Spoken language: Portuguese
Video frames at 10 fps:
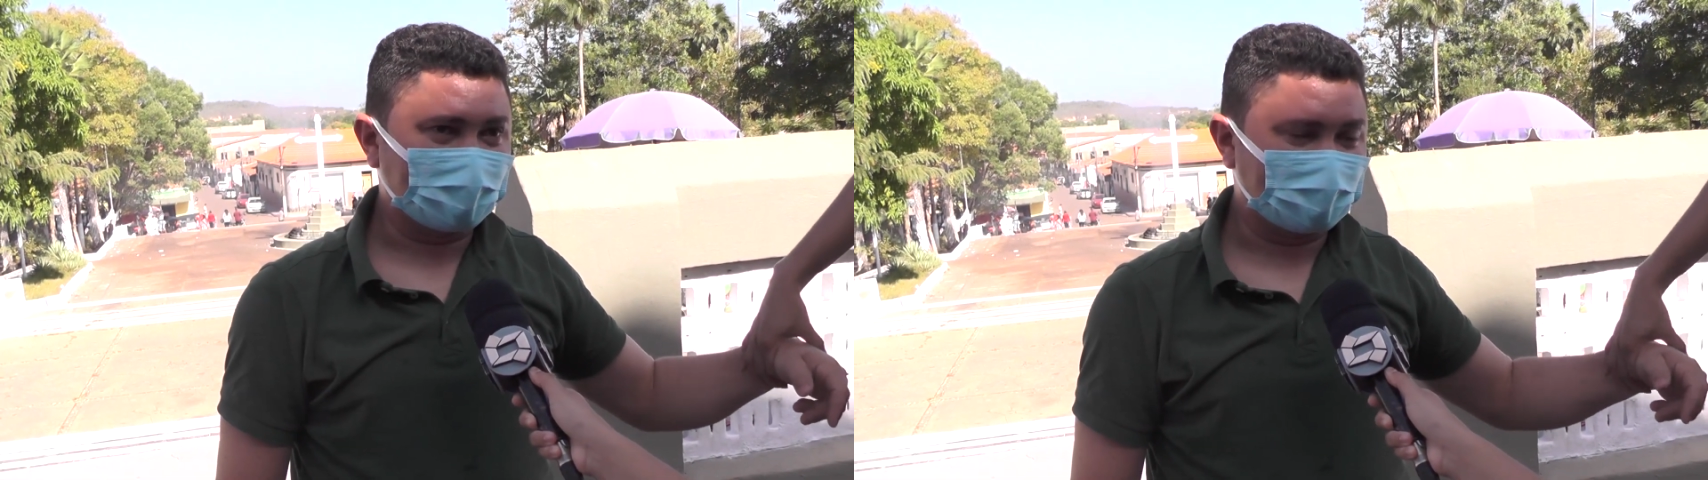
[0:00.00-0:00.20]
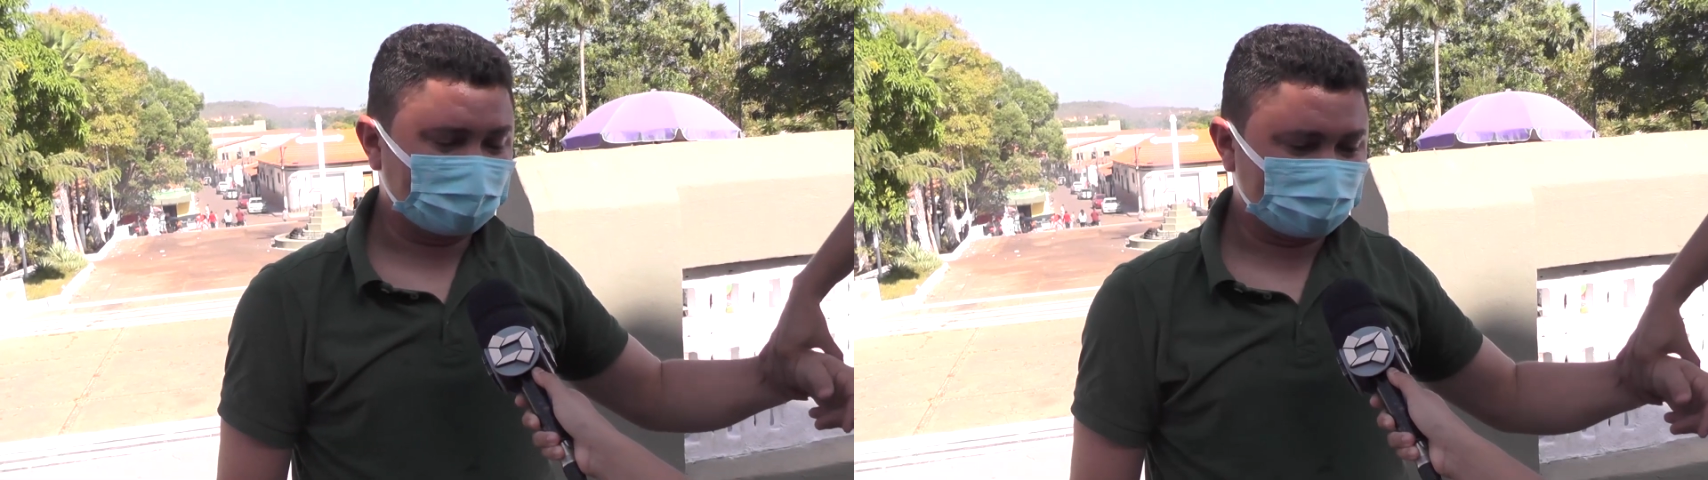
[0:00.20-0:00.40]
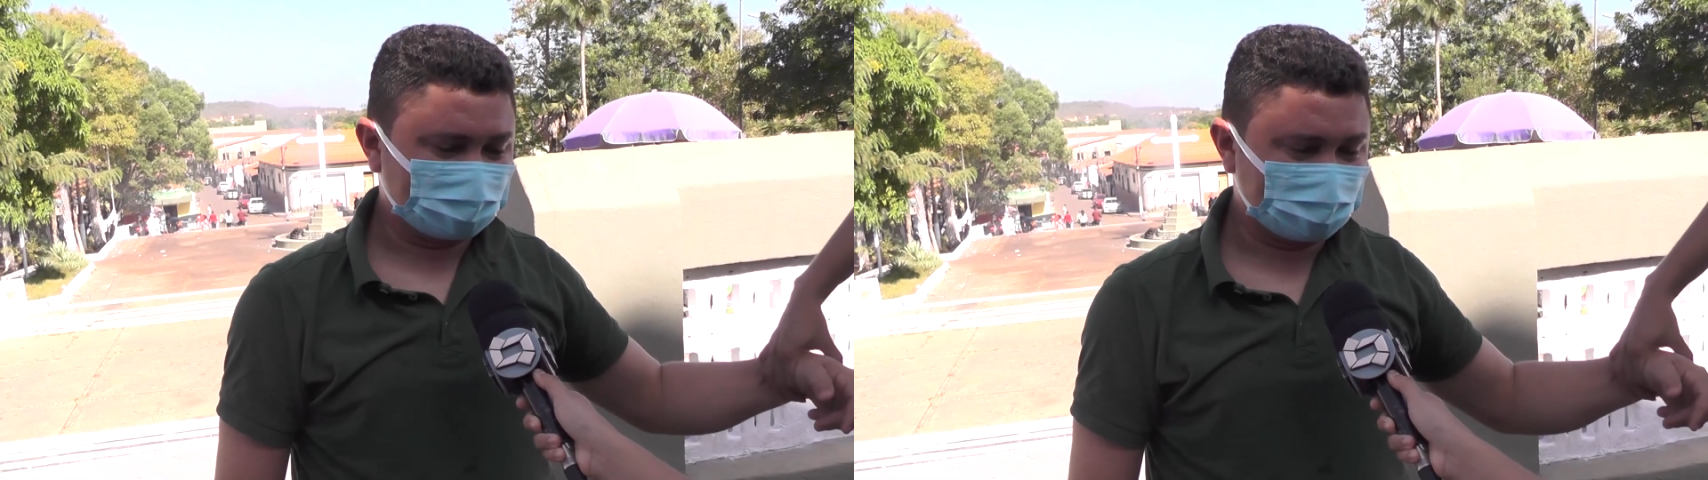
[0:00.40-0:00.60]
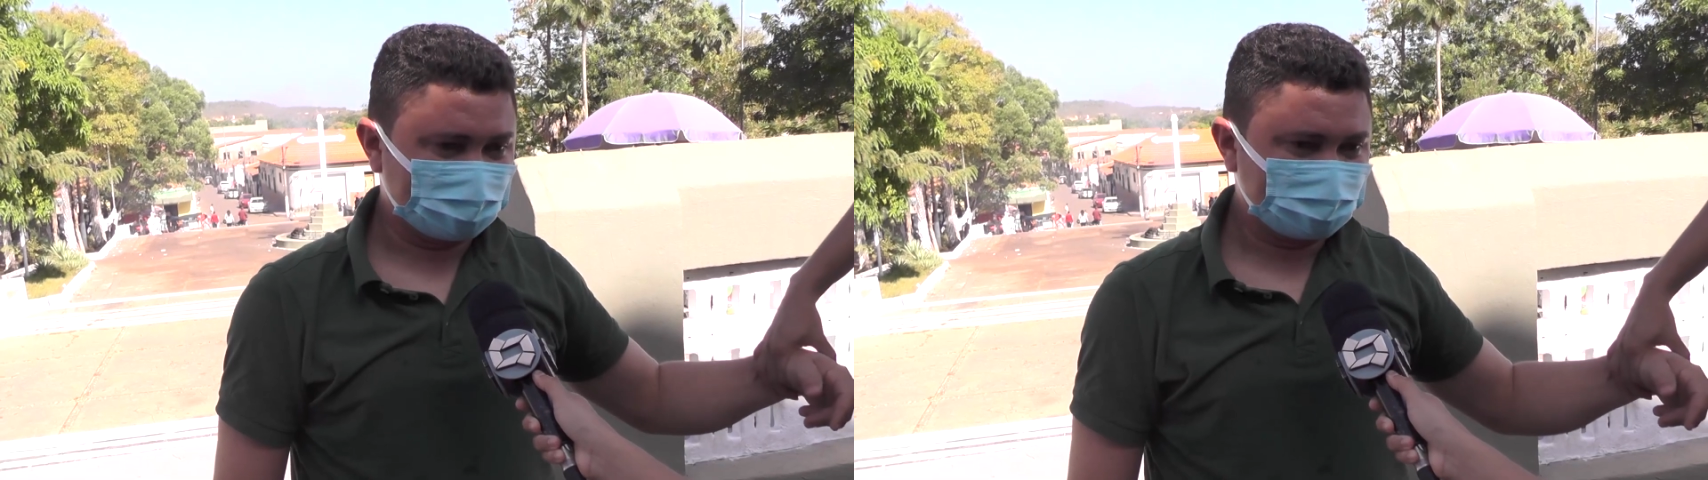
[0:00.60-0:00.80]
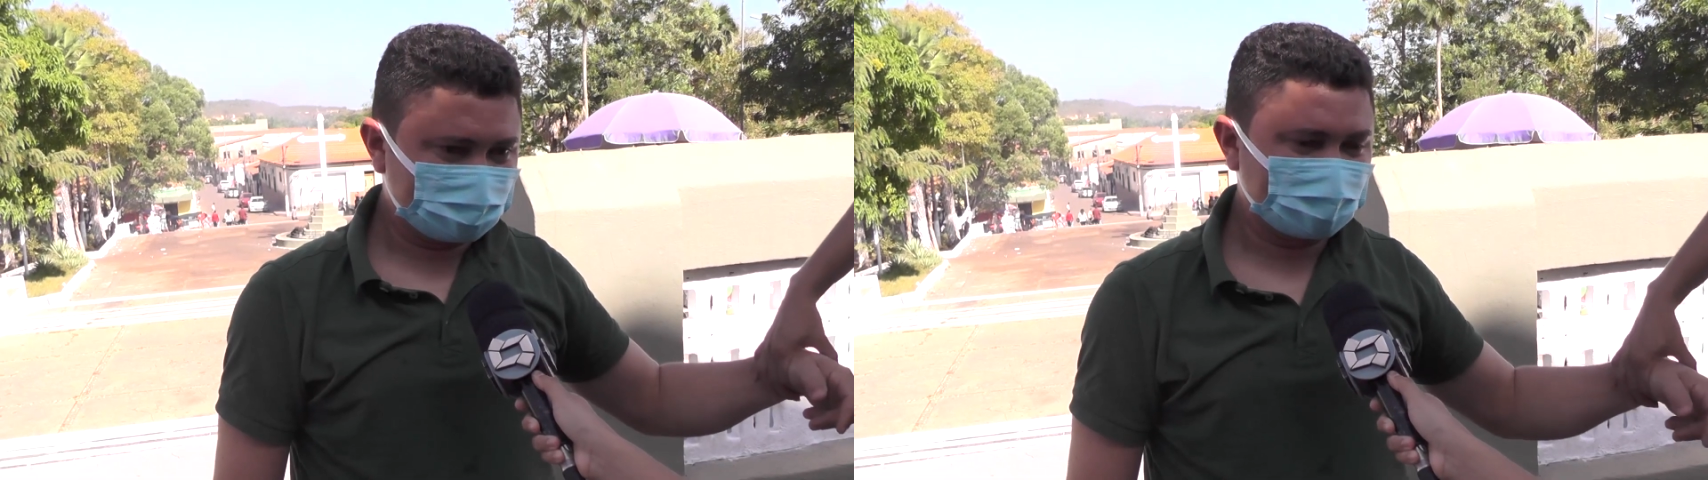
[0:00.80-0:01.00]
lá
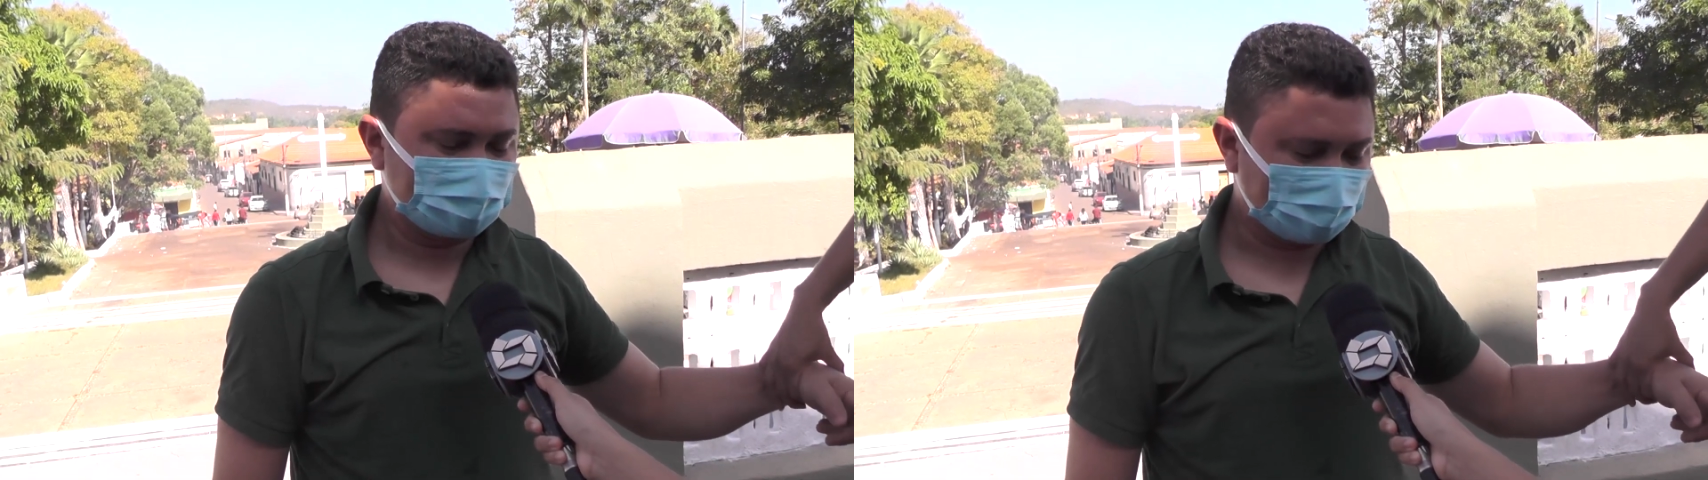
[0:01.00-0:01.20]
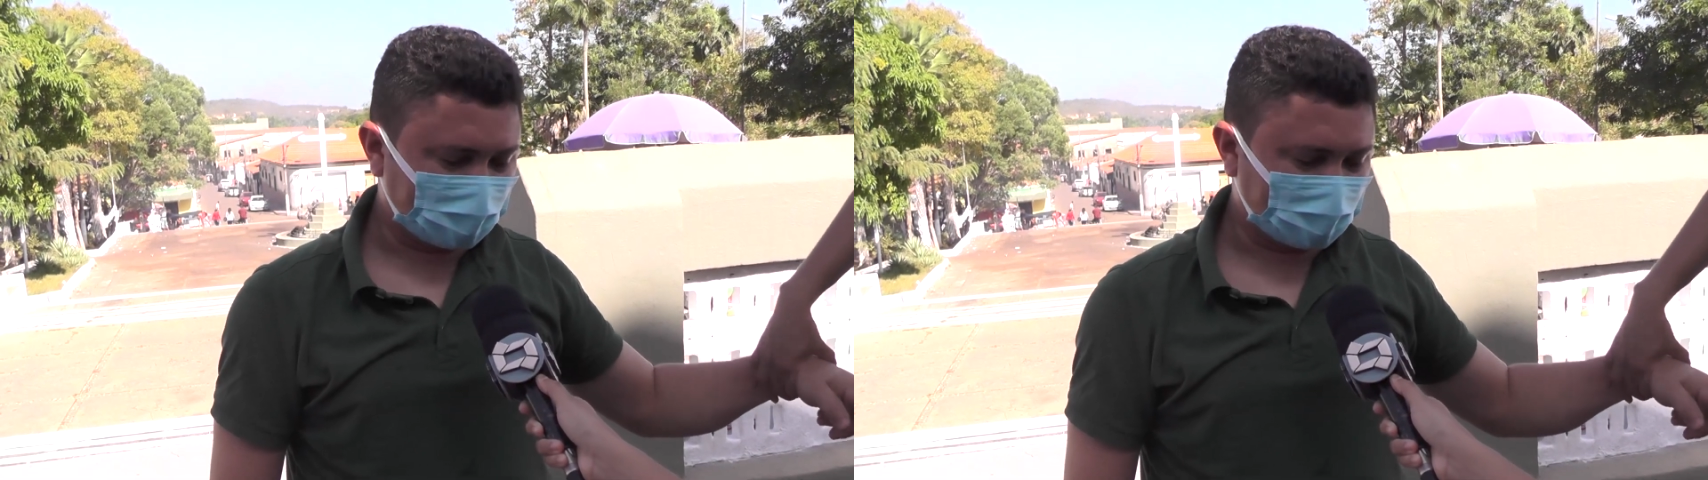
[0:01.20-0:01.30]
e pedir